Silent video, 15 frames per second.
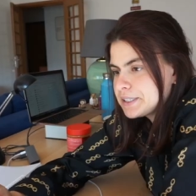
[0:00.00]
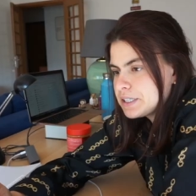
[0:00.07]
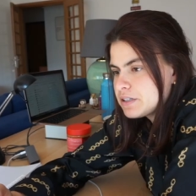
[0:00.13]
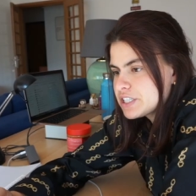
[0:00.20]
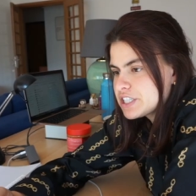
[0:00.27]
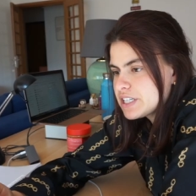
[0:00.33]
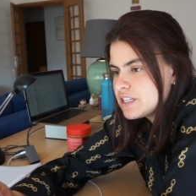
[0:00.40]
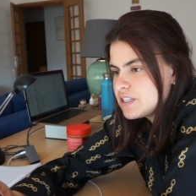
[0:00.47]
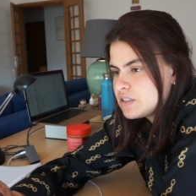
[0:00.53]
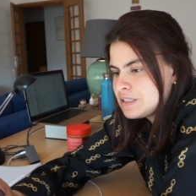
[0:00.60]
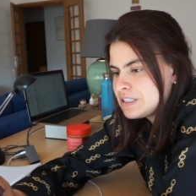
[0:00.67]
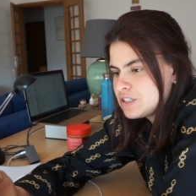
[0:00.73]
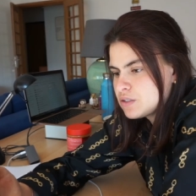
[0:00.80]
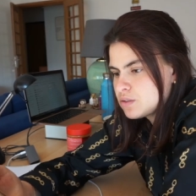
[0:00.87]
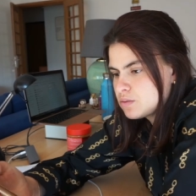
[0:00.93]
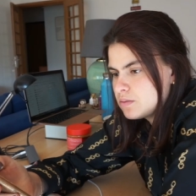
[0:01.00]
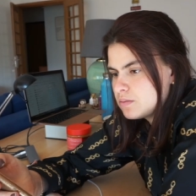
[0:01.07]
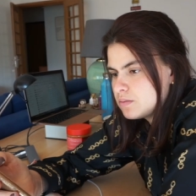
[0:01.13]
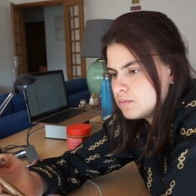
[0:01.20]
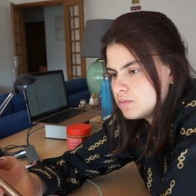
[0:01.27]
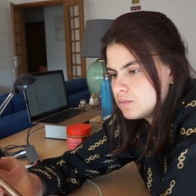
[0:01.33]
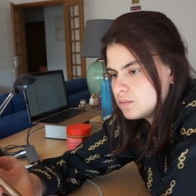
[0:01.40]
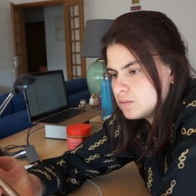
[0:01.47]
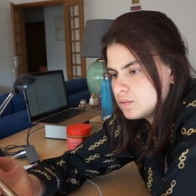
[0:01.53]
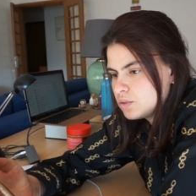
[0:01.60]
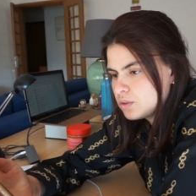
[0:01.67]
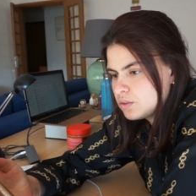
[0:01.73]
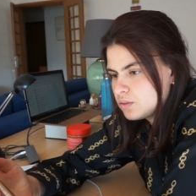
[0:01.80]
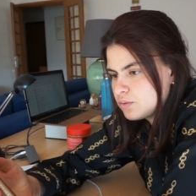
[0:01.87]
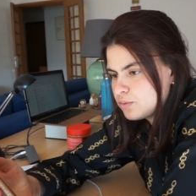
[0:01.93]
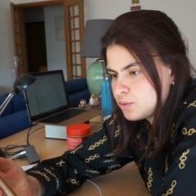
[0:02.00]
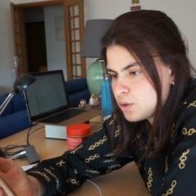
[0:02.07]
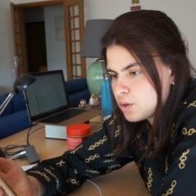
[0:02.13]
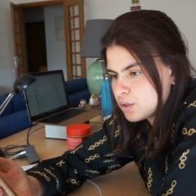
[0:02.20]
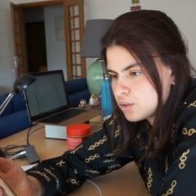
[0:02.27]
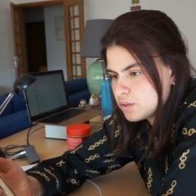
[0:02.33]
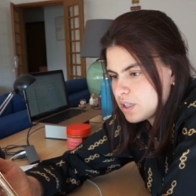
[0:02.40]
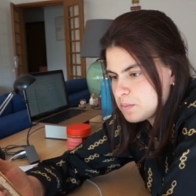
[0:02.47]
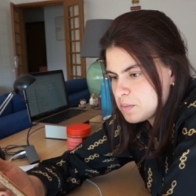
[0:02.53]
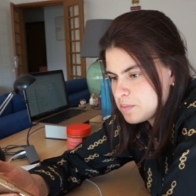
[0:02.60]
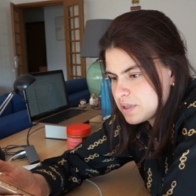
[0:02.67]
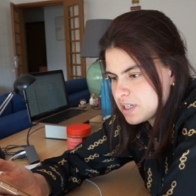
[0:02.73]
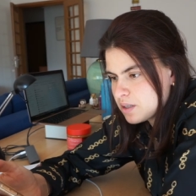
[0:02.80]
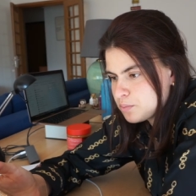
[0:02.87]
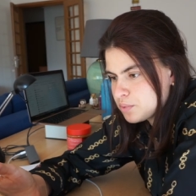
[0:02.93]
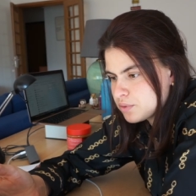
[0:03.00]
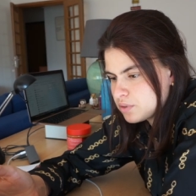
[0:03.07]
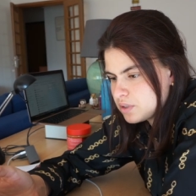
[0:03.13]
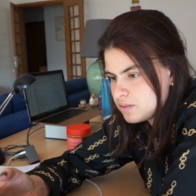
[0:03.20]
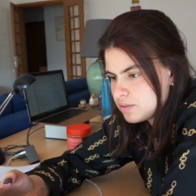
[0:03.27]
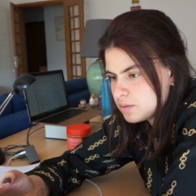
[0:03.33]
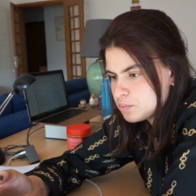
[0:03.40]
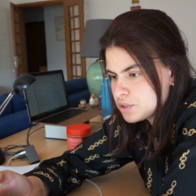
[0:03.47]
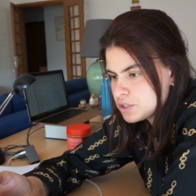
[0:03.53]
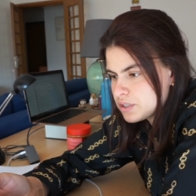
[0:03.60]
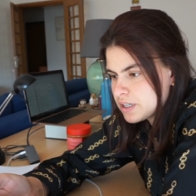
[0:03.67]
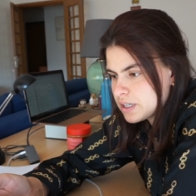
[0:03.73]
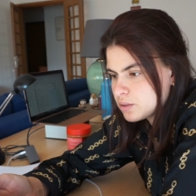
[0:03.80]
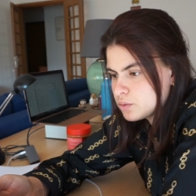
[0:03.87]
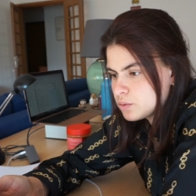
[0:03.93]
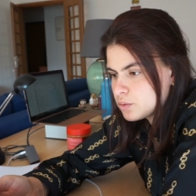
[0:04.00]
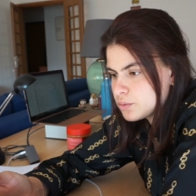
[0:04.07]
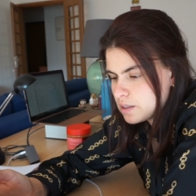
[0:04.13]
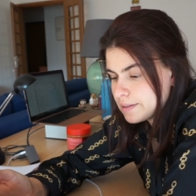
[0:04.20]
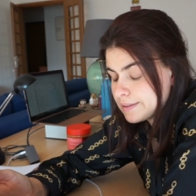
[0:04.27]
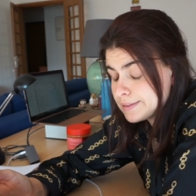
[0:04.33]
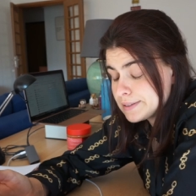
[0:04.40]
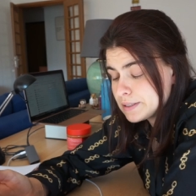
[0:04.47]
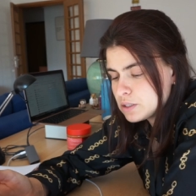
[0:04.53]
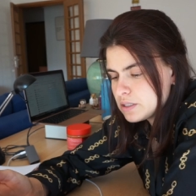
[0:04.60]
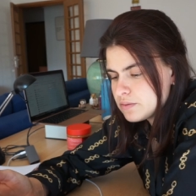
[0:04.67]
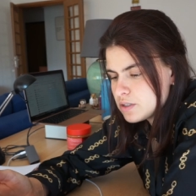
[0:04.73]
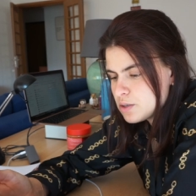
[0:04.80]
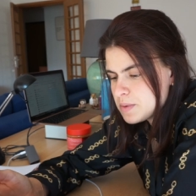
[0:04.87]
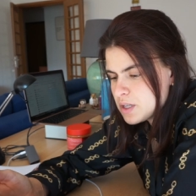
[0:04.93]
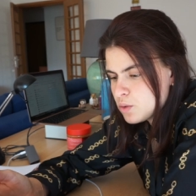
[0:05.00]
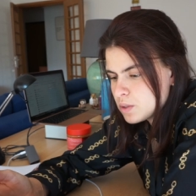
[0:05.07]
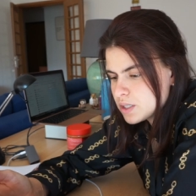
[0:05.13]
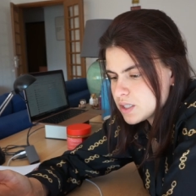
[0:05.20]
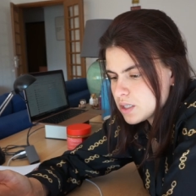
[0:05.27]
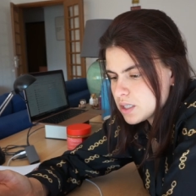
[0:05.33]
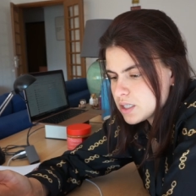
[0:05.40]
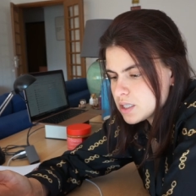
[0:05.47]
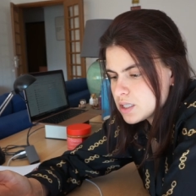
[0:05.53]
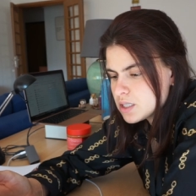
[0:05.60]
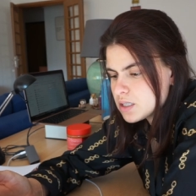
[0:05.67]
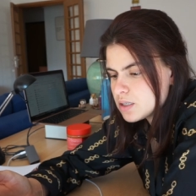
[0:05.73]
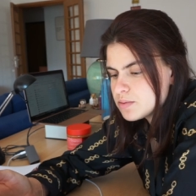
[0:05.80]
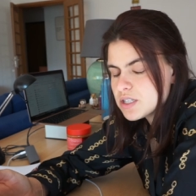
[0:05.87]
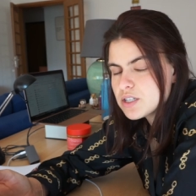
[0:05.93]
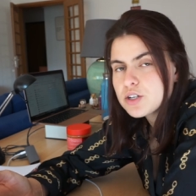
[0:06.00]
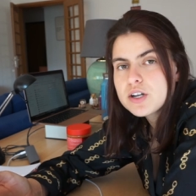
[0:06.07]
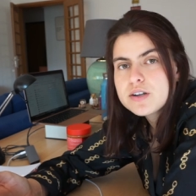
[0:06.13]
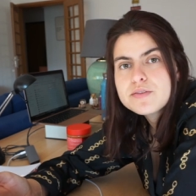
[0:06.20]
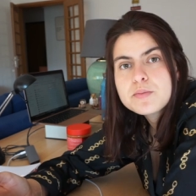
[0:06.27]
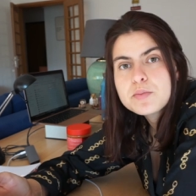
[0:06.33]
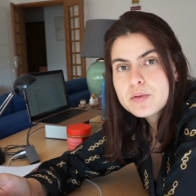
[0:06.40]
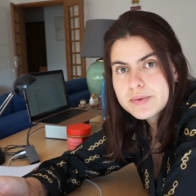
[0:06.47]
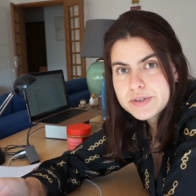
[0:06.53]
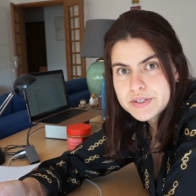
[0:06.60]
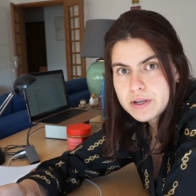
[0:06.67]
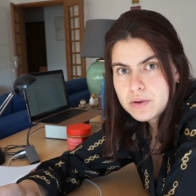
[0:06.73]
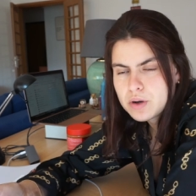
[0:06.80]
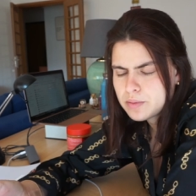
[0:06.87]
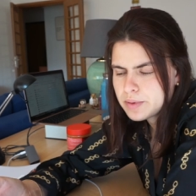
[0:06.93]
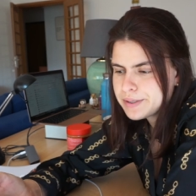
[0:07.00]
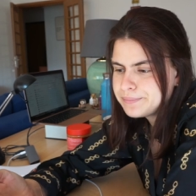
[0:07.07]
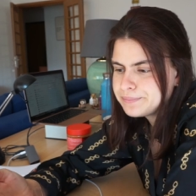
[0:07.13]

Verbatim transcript: eu acho que já disse isto noutro vlog, eu tenho uma manhã produtiva e depois trago tudo. Ah, eu estive a dormir duas horas e, portanto, agora vou pôr mãos à obra.